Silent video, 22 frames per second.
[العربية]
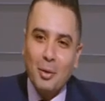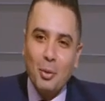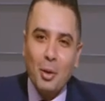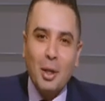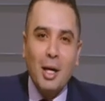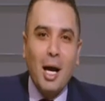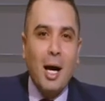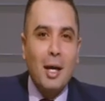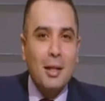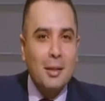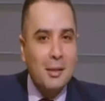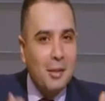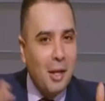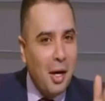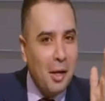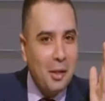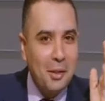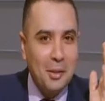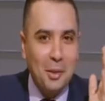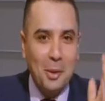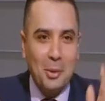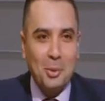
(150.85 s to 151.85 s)
وانا قعدت
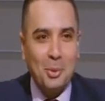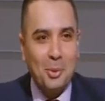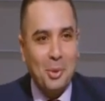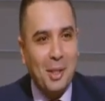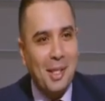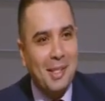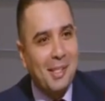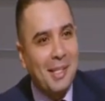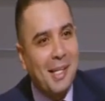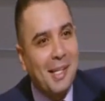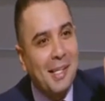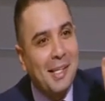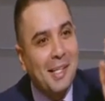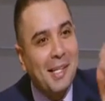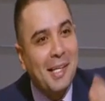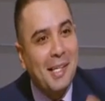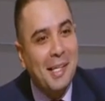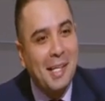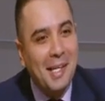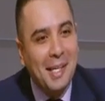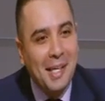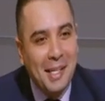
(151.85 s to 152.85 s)
اعيط وكانت كانت
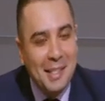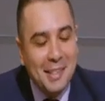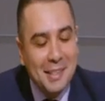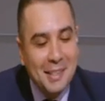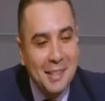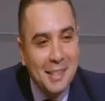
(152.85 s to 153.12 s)
ليله يعني